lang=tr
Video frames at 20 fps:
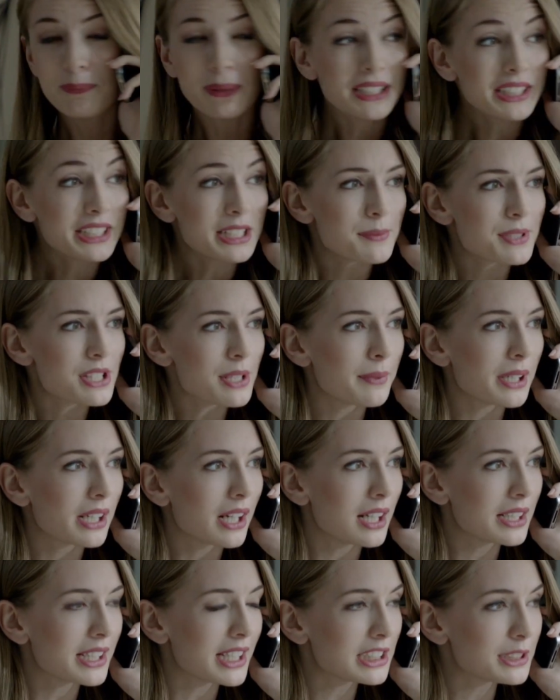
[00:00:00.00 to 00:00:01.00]
Beni kimse
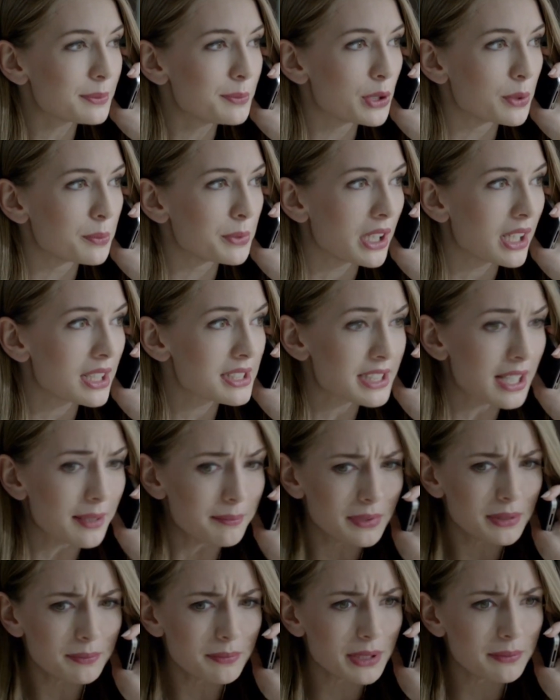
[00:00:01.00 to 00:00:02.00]
merak etmiyor mu ya? Sen
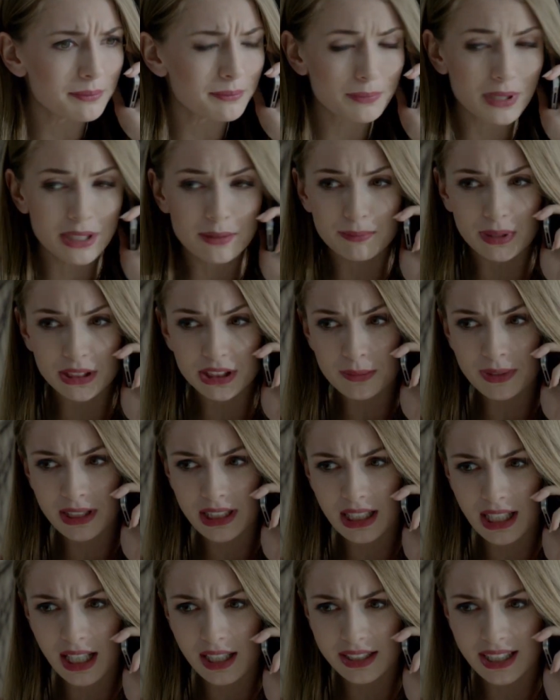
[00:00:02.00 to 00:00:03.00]
benim başıma
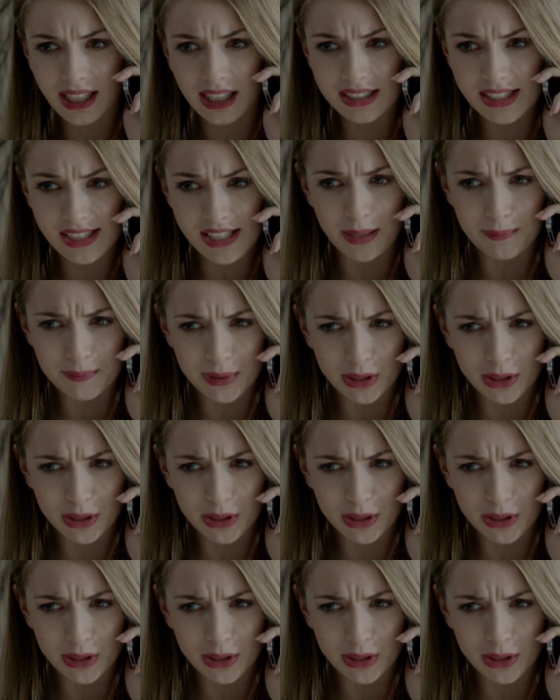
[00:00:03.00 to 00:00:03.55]
neler geldi sen